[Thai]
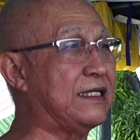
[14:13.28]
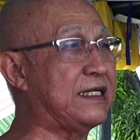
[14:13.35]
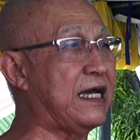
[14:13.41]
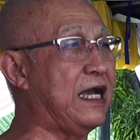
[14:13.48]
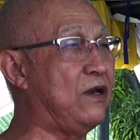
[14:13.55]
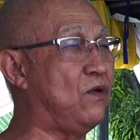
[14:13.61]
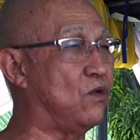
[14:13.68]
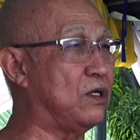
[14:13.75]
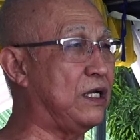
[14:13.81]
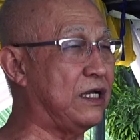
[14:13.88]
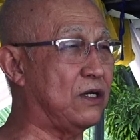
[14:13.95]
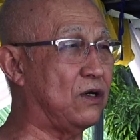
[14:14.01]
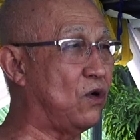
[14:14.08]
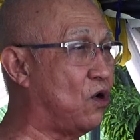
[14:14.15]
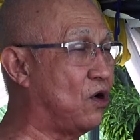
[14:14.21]
สายลุกดิก
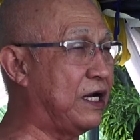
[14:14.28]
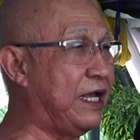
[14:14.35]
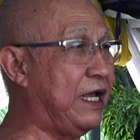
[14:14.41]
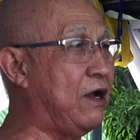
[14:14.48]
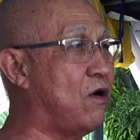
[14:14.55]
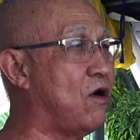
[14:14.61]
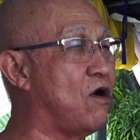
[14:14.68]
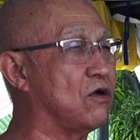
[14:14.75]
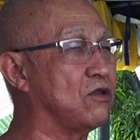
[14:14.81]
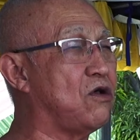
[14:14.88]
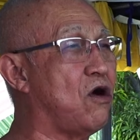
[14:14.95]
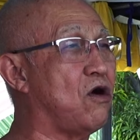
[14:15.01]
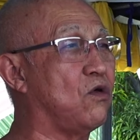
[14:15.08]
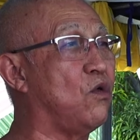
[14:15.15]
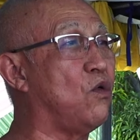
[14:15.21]
โลเลออกน
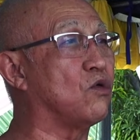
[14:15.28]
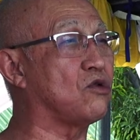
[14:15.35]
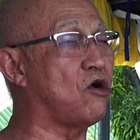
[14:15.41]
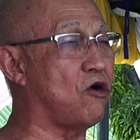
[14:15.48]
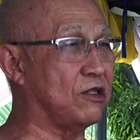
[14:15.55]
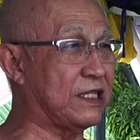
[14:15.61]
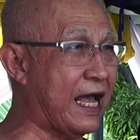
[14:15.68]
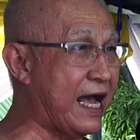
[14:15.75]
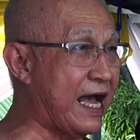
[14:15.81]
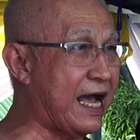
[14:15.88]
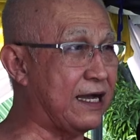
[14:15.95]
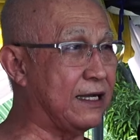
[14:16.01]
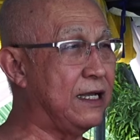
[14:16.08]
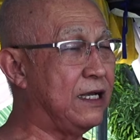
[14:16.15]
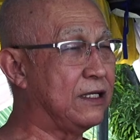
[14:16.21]
อกลูกนอกทาง
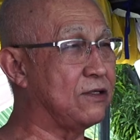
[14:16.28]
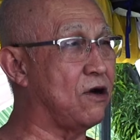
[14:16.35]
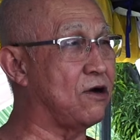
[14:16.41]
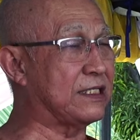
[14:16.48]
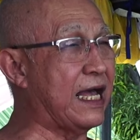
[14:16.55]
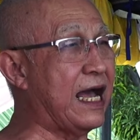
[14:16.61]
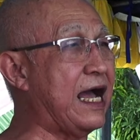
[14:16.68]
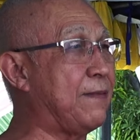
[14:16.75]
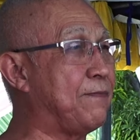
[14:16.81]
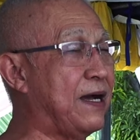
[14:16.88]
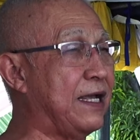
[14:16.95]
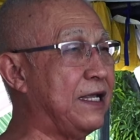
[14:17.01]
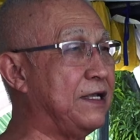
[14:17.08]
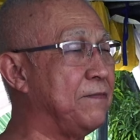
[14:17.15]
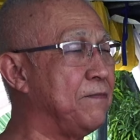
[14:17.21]
นอกทางไป
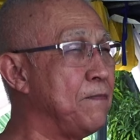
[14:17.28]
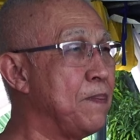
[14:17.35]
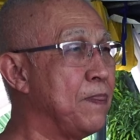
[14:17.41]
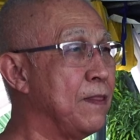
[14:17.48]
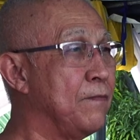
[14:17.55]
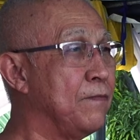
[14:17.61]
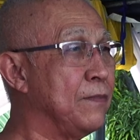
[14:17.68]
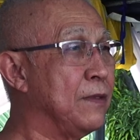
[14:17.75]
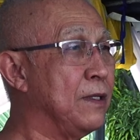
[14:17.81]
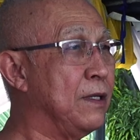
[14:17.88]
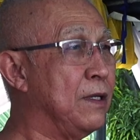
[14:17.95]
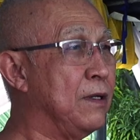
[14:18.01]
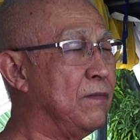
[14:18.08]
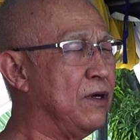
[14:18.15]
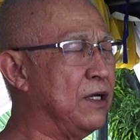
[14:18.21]

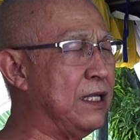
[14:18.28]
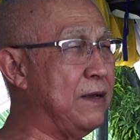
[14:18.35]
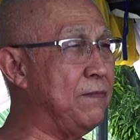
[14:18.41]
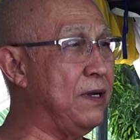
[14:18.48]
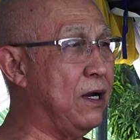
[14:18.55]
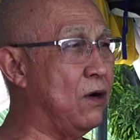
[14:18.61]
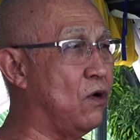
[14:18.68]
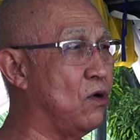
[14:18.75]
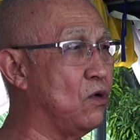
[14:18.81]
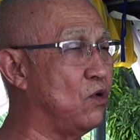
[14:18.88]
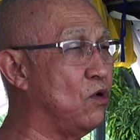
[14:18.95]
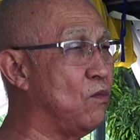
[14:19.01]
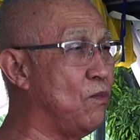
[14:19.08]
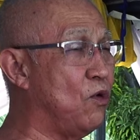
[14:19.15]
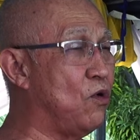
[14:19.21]
เพราะนั้นเมื่อองค์หล
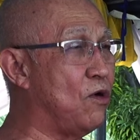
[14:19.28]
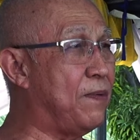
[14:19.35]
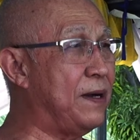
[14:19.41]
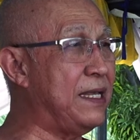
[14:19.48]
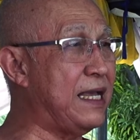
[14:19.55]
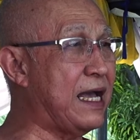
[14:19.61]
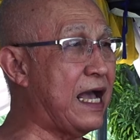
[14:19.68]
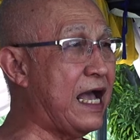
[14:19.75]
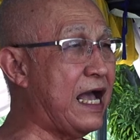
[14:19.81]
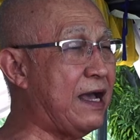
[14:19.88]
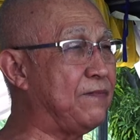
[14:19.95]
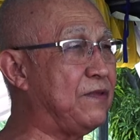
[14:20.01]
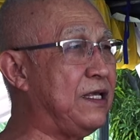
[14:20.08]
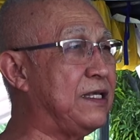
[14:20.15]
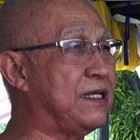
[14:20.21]
วงปู่พยายาม
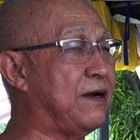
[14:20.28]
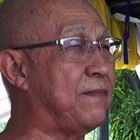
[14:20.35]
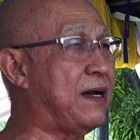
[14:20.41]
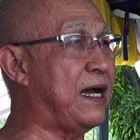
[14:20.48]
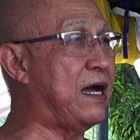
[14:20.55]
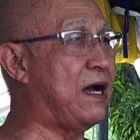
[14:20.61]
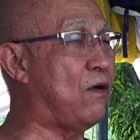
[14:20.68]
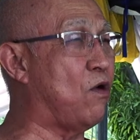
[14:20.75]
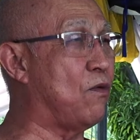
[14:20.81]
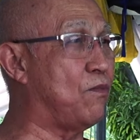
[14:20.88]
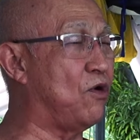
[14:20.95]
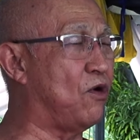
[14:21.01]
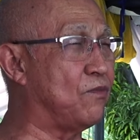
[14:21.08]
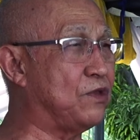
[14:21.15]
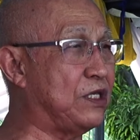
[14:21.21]
ที่จะมาอบ
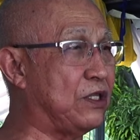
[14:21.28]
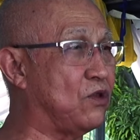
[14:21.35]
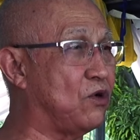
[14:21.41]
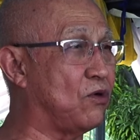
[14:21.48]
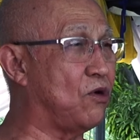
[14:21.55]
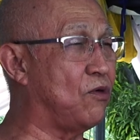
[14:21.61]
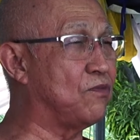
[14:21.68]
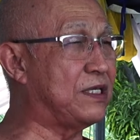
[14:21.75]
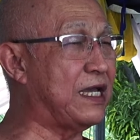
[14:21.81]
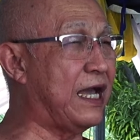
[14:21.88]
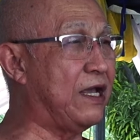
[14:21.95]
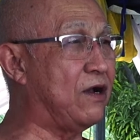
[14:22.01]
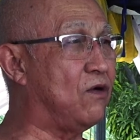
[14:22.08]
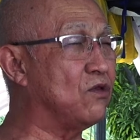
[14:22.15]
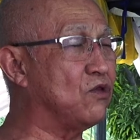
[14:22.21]
รมจิตอบรมใจ
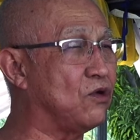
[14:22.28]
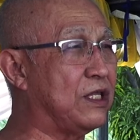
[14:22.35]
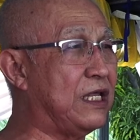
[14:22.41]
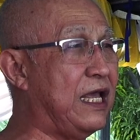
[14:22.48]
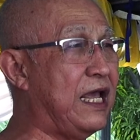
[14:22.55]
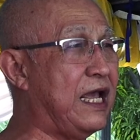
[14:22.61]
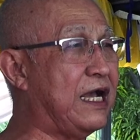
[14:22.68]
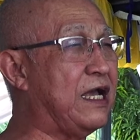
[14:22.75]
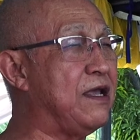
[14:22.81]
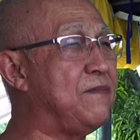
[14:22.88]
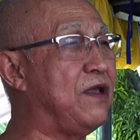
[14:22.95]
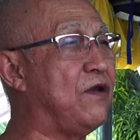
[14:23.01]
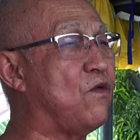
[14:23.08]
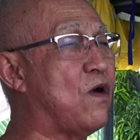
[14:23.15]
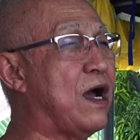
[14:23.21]
ของตนเองให้
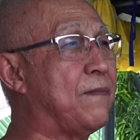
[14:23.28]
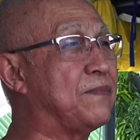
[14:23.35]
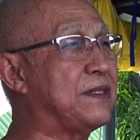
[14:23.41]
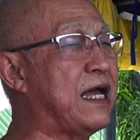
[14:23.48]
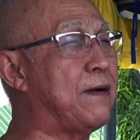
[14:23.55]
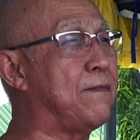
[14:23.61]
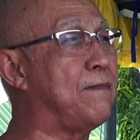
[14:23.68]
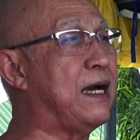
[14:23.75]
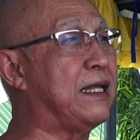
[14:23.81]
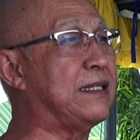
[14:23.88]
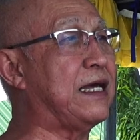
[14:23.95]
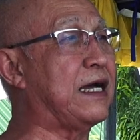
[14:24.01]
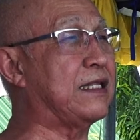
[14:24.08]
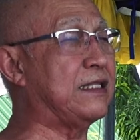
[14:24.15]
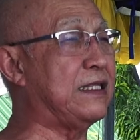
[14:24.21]
มีความตั้งมั่น
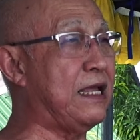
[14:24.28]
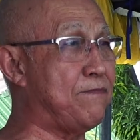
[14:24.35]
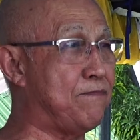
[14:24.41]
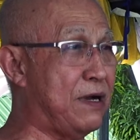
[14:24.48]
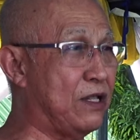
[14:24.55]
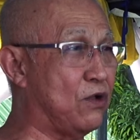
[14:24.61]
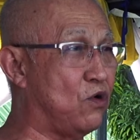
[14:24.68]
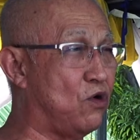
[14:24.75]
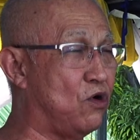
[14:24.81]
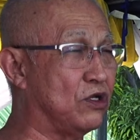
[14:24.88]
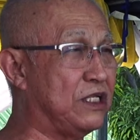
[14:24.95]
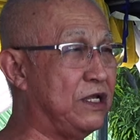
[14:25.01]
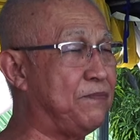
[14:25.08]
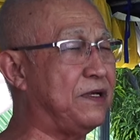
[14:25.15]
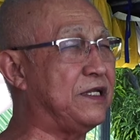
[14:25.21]
ตักแน่นมั่นคง
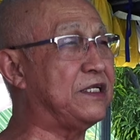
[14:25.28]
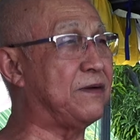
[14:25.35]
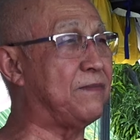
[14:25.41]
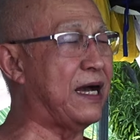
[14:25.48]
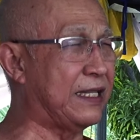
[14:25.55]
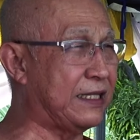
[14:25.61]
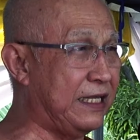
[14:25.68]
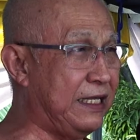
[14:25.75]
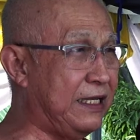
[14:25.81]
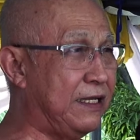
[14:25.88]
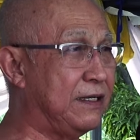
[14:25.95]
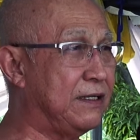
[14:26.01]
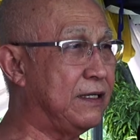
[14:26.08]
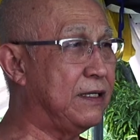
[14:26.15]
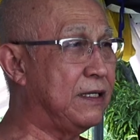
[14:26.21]
ที่เป็นสมาธิ
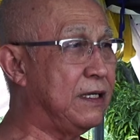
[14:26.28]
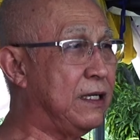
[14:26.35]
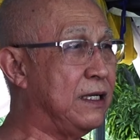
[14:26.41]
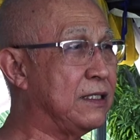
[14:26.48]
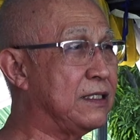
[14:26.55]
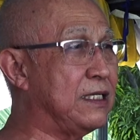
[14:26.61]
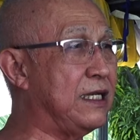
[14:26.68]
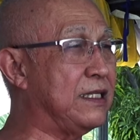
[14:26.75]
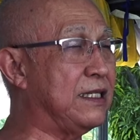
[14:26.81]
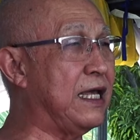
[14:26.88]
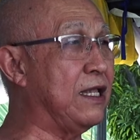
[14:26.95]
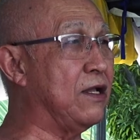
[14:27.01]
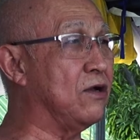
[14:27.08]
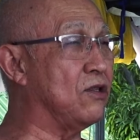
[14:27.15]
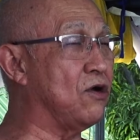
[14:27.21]
จิตนั้
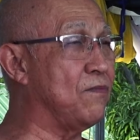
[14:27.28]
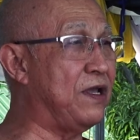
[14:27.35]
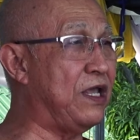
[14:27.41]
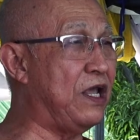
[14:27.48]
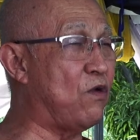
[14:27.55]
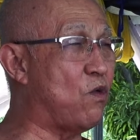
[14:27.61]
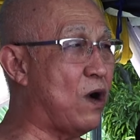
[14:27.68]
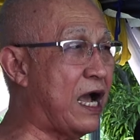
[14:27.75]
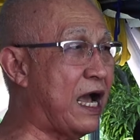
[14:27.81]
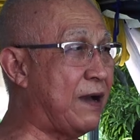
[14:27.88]
นก็ต้องมีควา